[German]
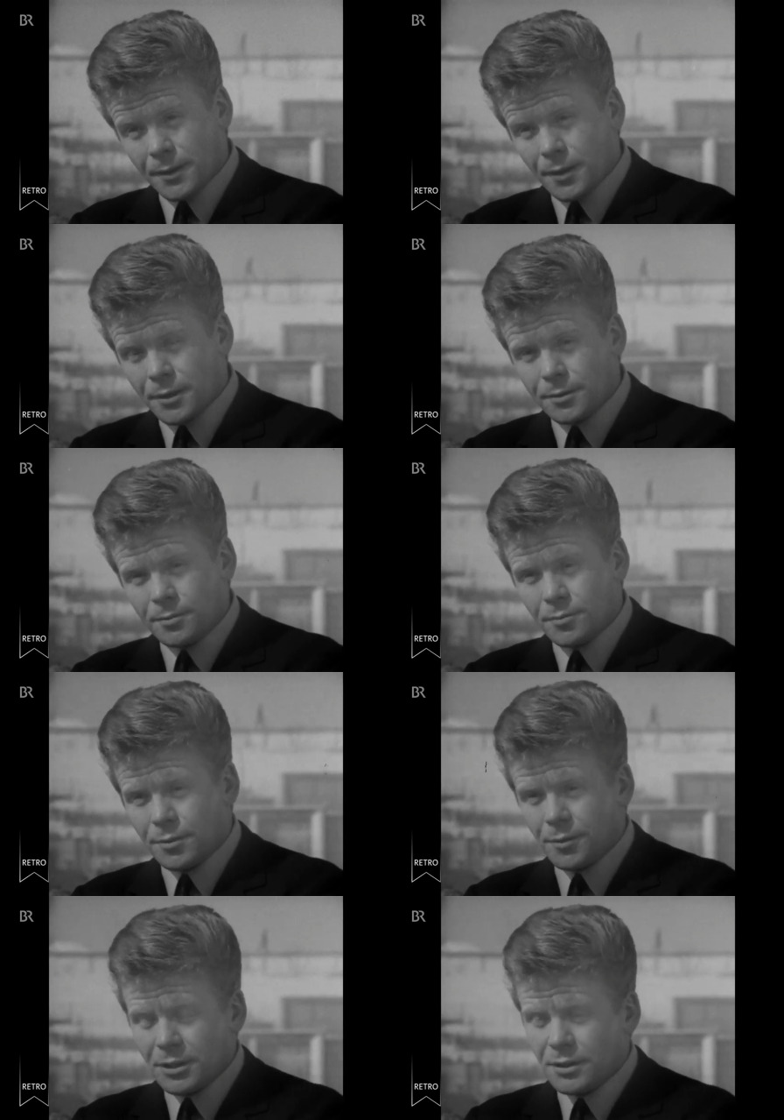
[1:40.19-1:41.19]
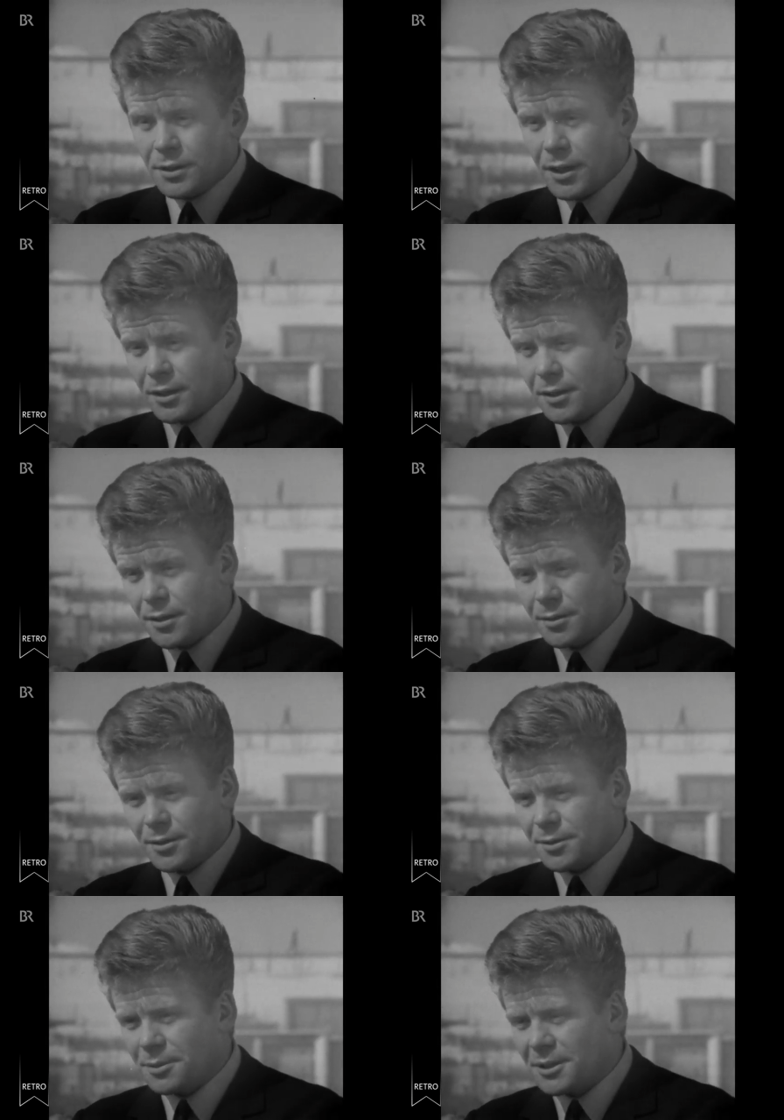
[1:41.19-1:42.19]
Dann werden die denken, ja,
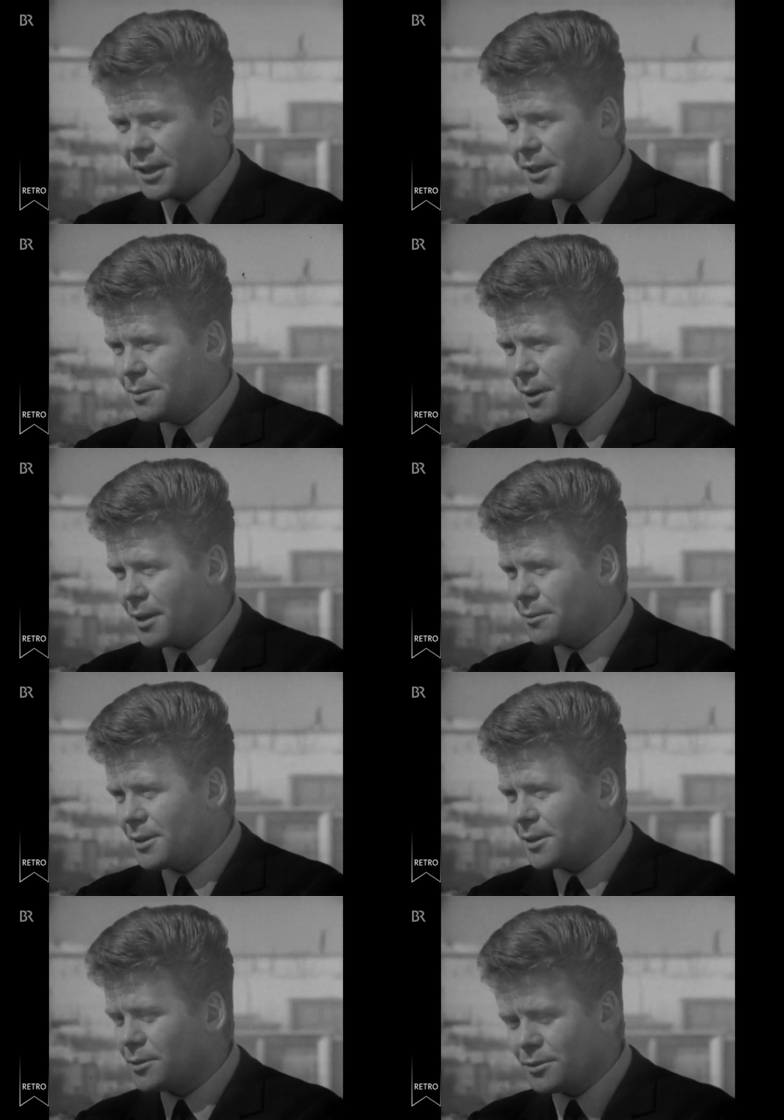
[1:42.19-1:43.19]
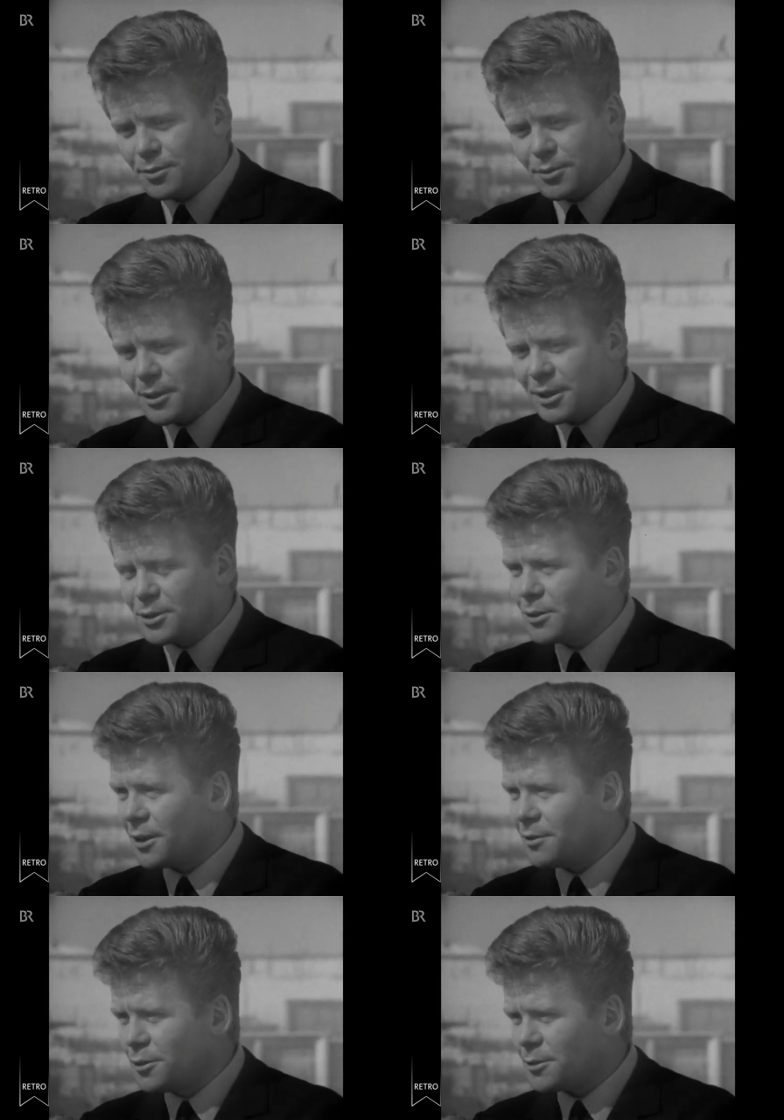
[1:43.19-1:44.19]
das wird er nie machen, weil da spiele ich zu
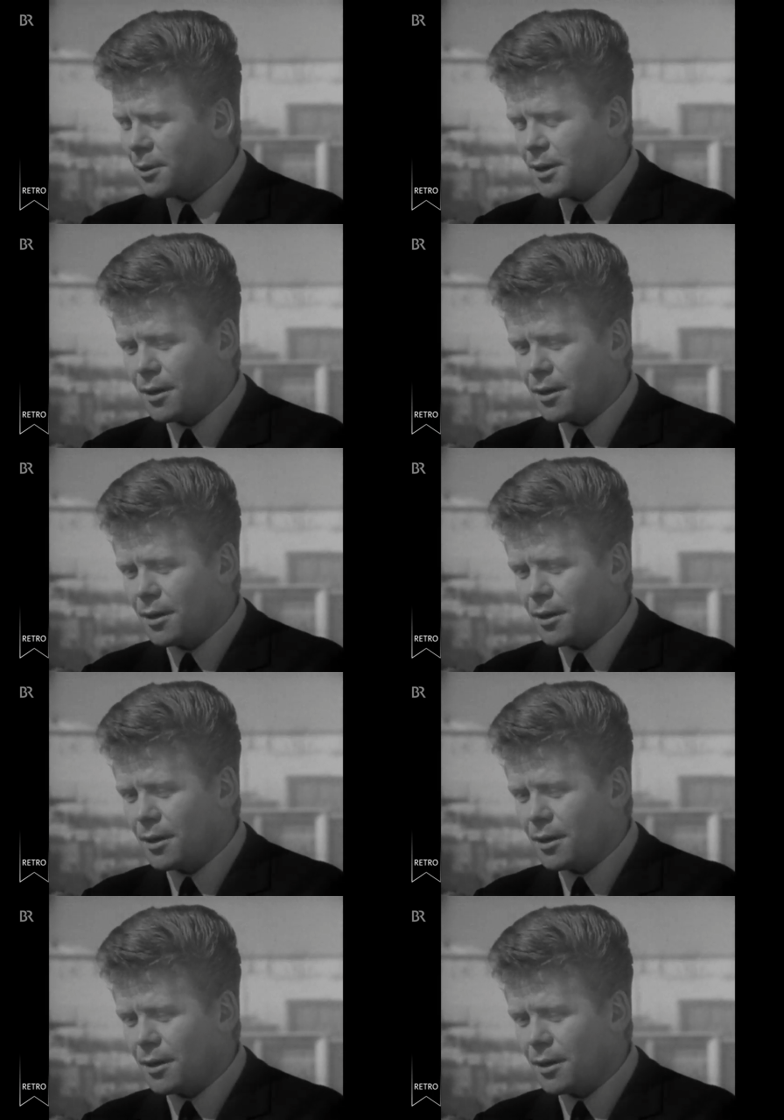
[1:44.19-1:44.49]
gern Fußball.